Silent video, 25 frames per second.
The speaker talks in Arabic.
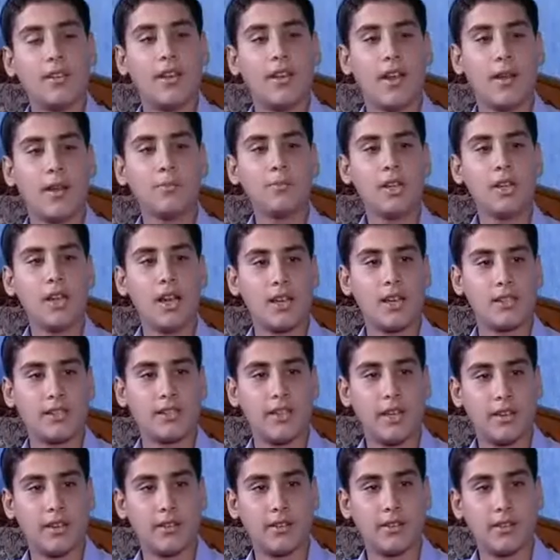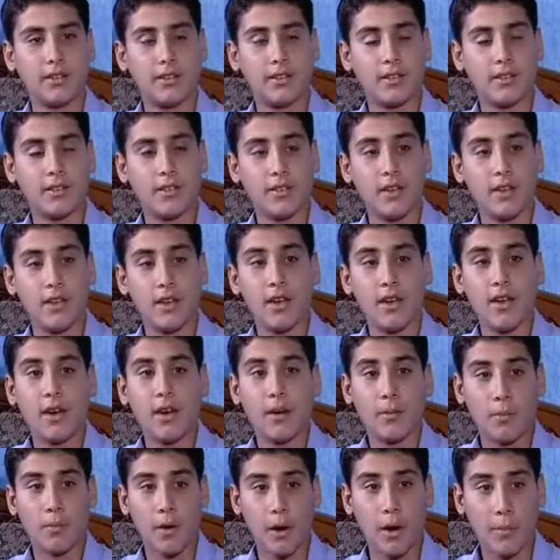الحمد لله زين
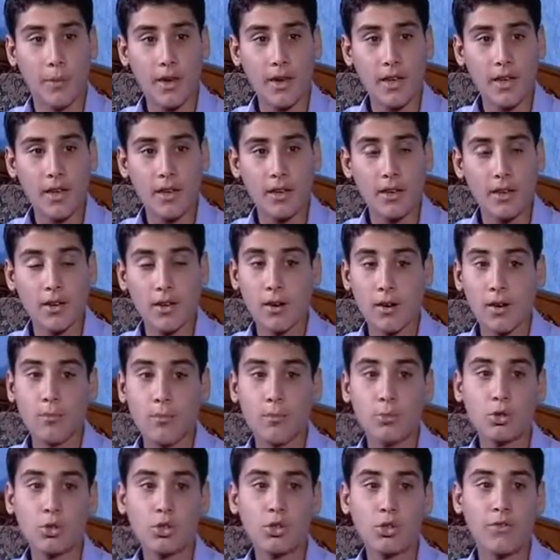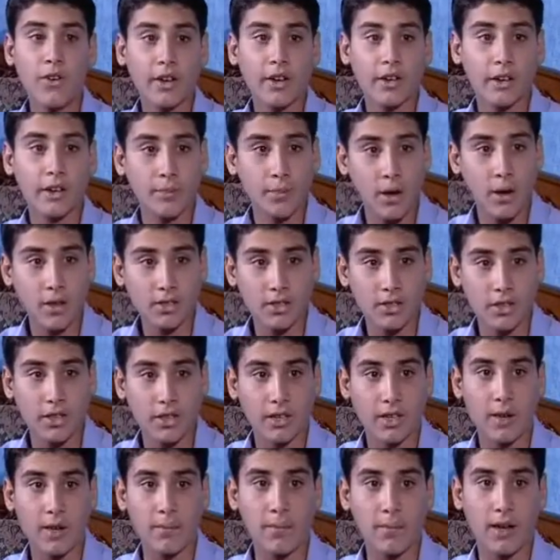بابا مو اتفقنا باكر
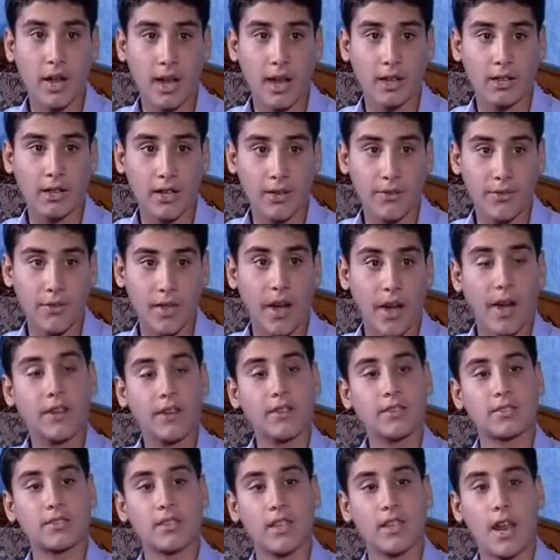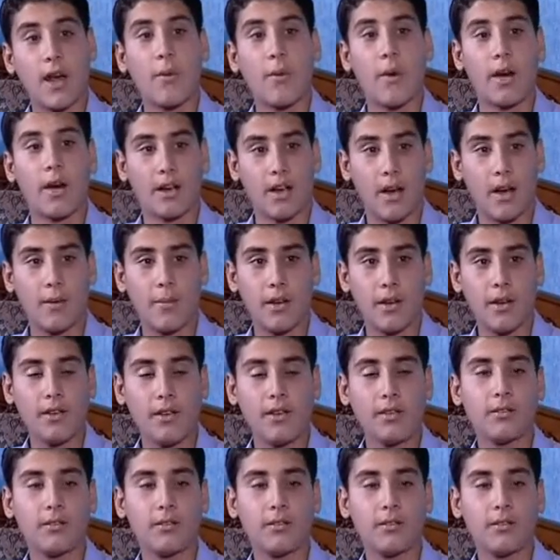نكمل حديثنا عن الصلاة وأحكامها؟